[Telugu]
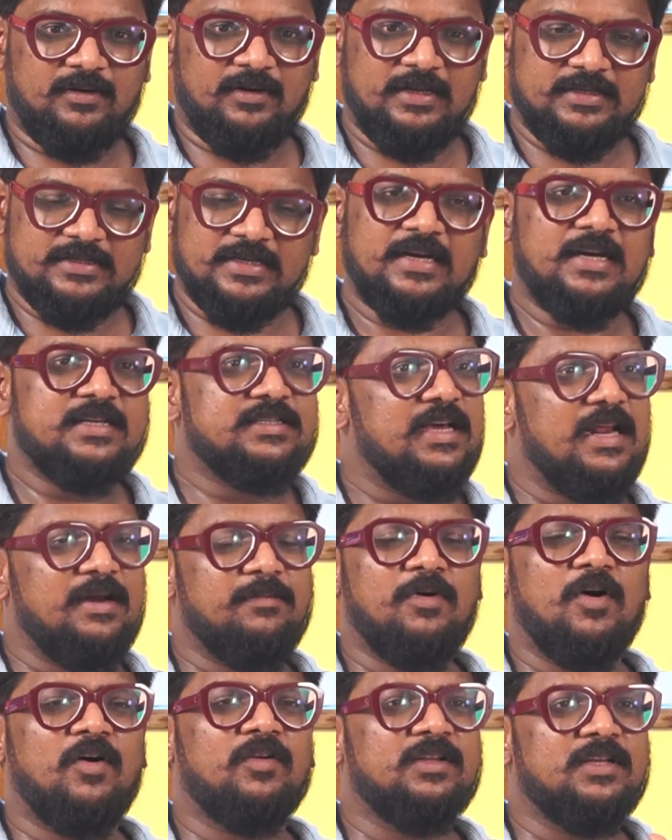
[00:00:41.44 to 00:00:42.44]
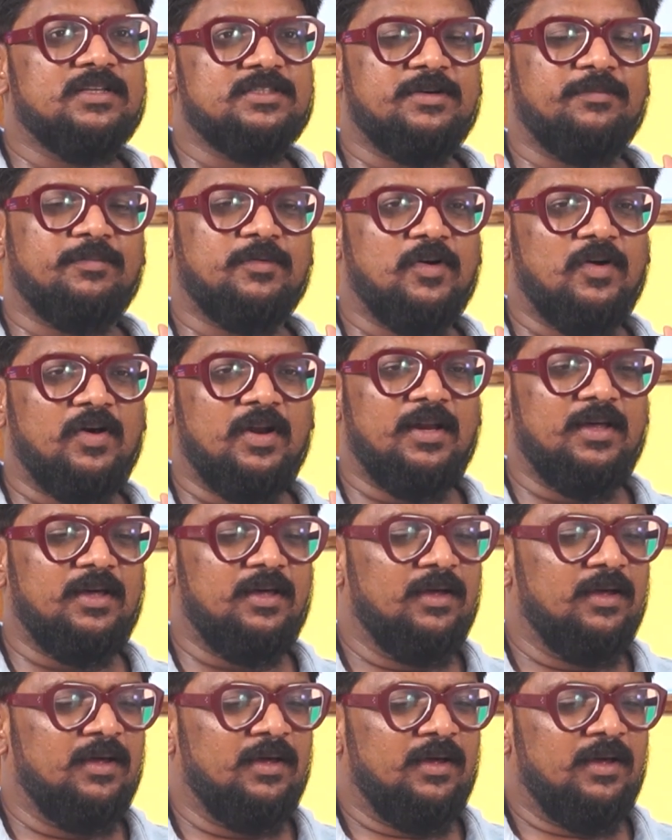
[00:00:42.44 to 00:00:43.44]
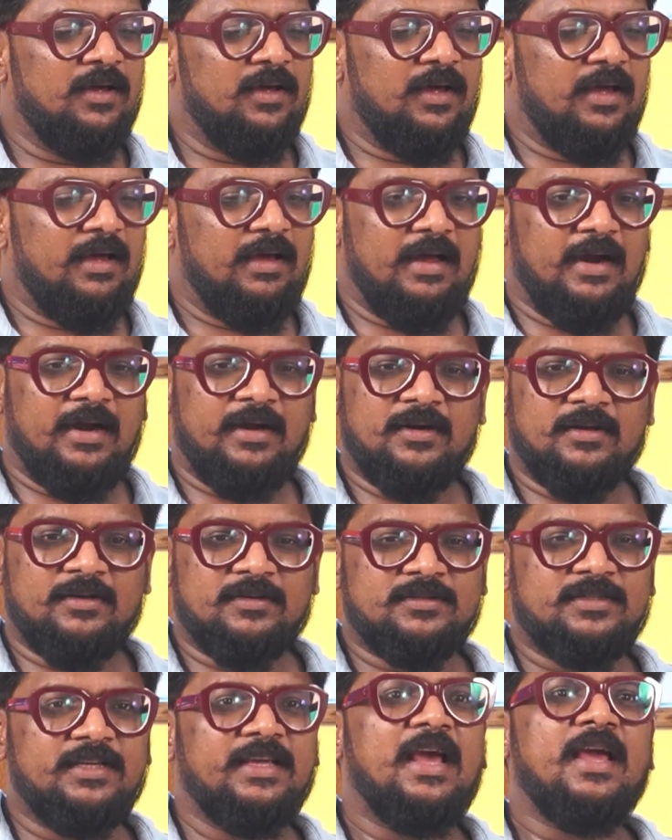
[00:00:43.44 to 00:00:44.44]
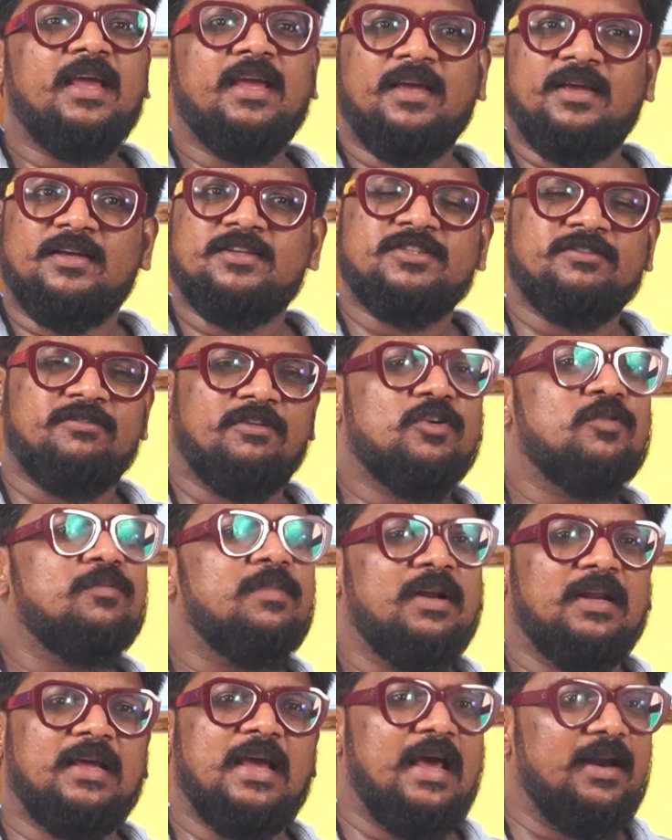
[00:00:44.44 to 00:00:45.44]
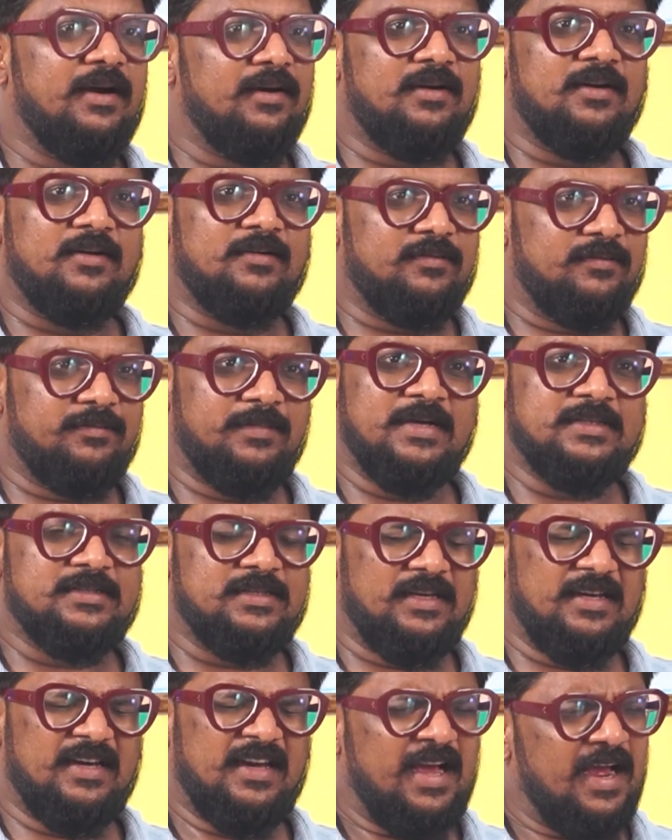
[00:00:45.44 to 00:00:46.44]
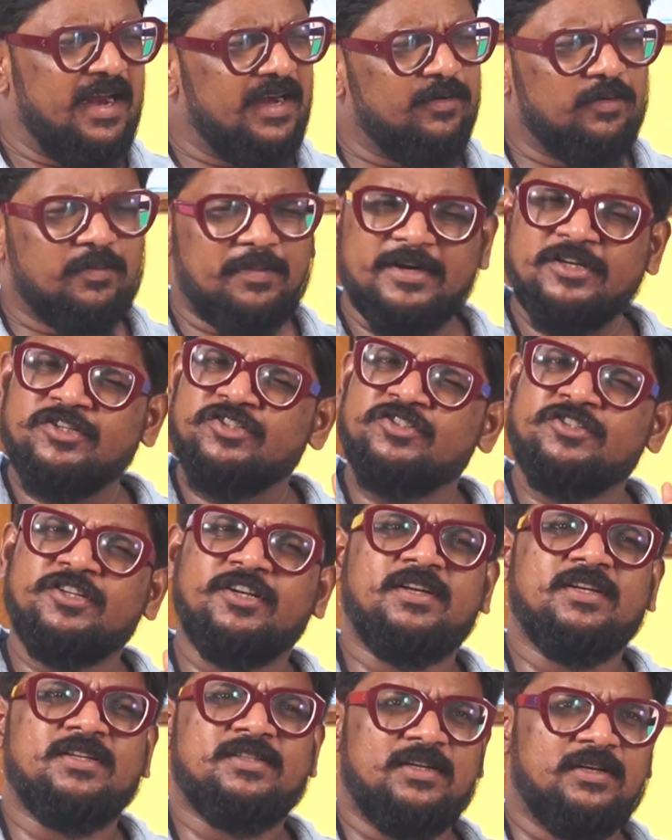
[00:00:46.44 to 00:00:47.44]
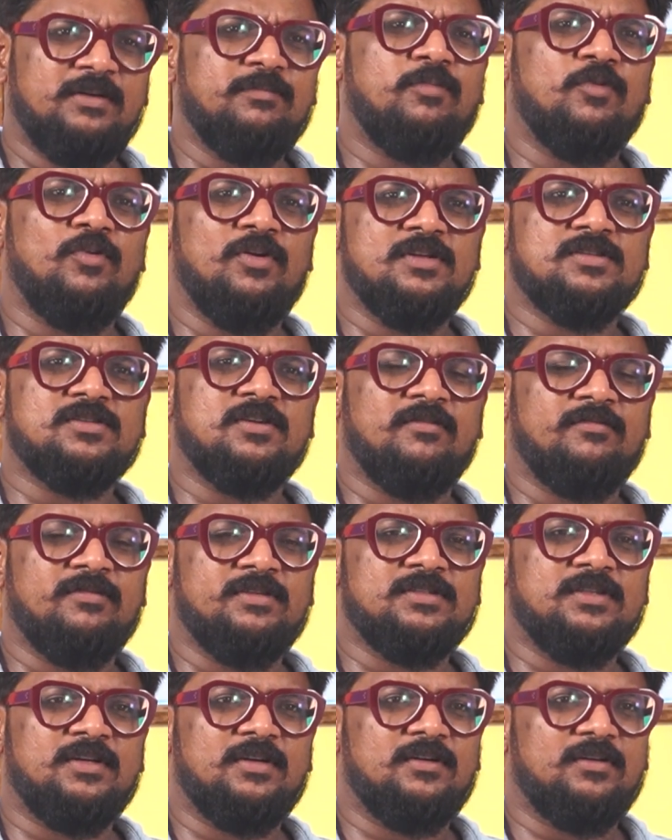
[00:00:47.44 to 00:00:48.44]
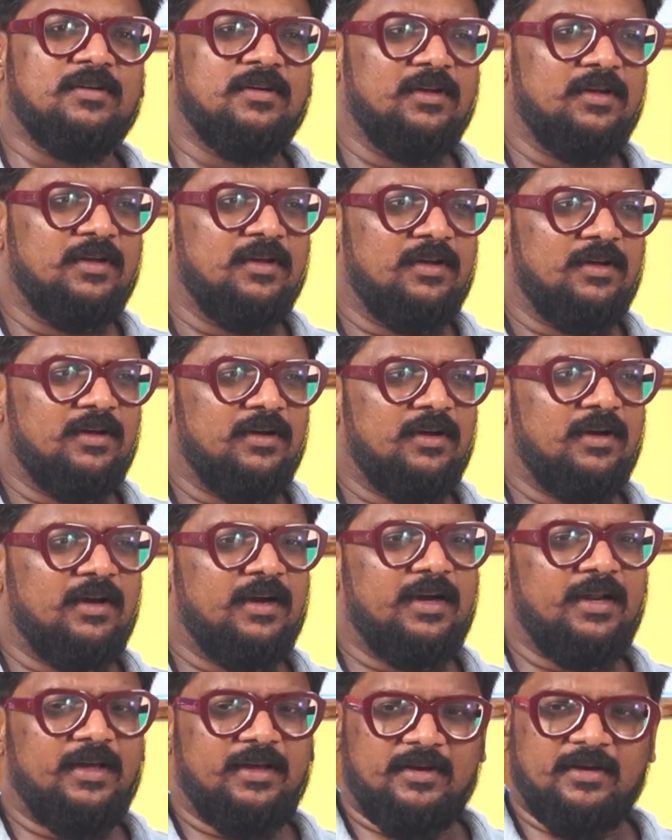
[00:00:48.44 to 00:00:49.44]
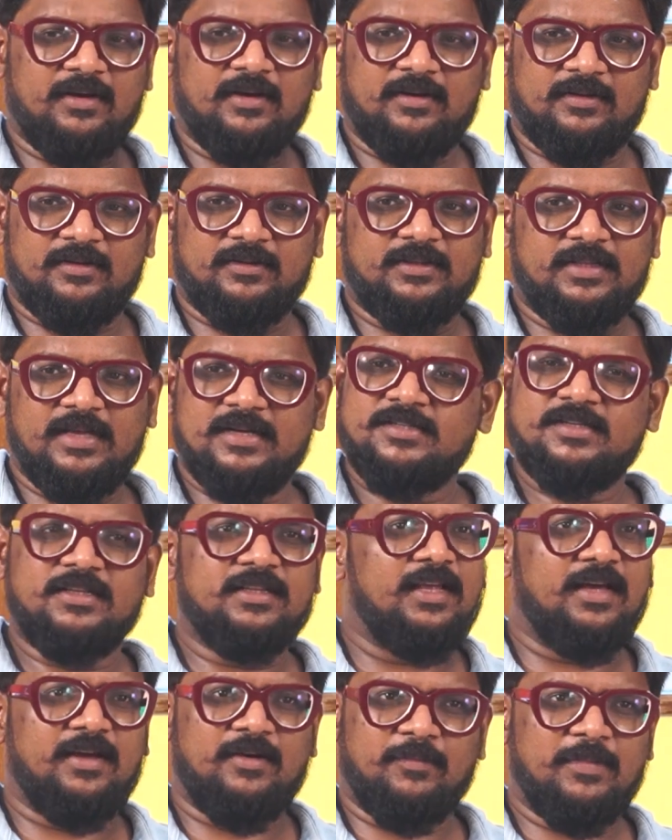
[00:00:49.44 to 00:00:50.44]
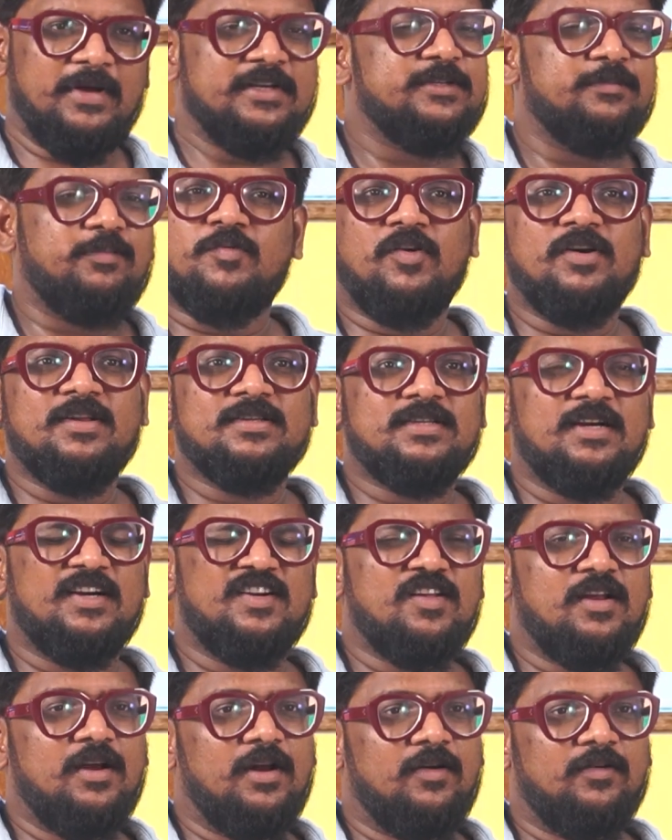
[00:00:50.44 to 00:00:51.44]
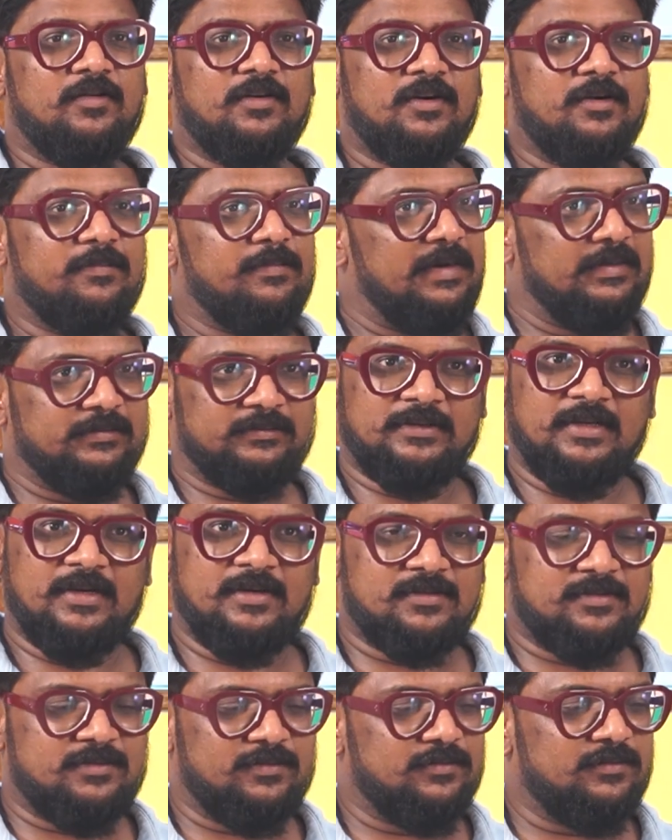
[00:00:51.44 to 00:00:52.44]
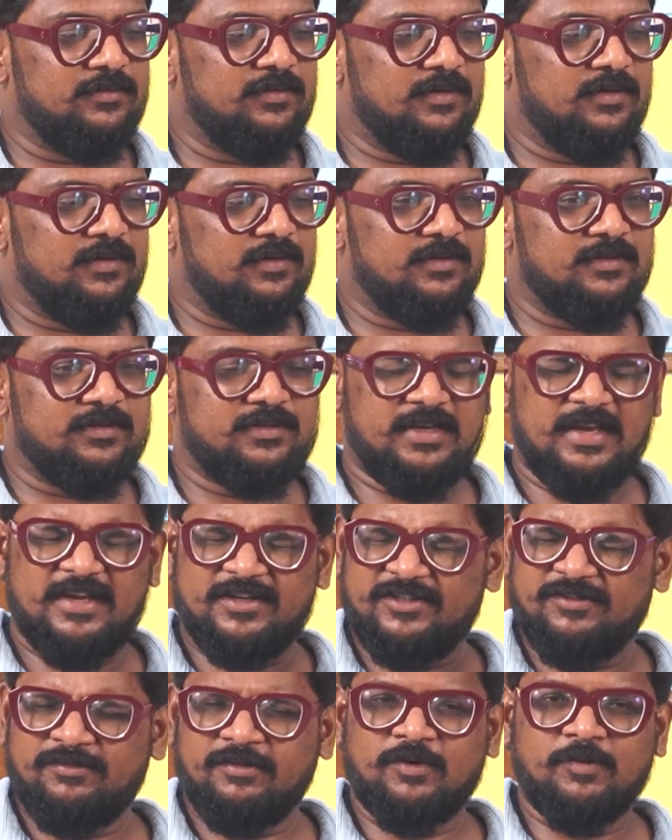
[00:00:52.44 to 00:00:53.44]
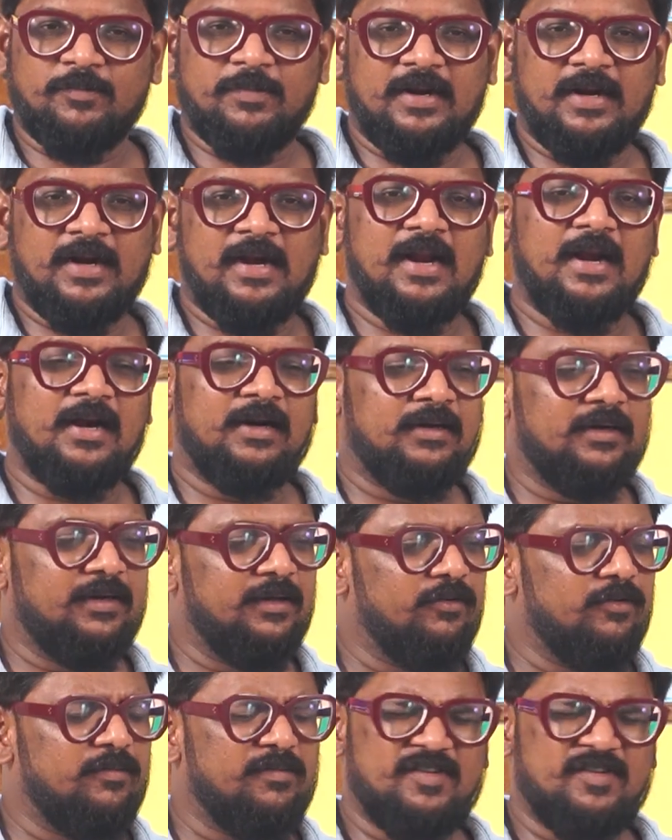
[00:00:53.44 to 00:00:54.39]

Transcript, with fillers: నిజంగా చాలా బాగుందని చెప్పుకోవాలి అండ్ సిఐ శివకుమార్ క్యారెక్టర్ బేసిక్గా ఆయన ఒక మంచి డీసెంట్ పోలీస్ ఆఫీసర్ అంటే తెలిసిందే మంచి పోలీస్ అంటే ఎలా ఉంటాడో మనకు తెలుసు సిఐ శివకుమార్ ఎలా అంటే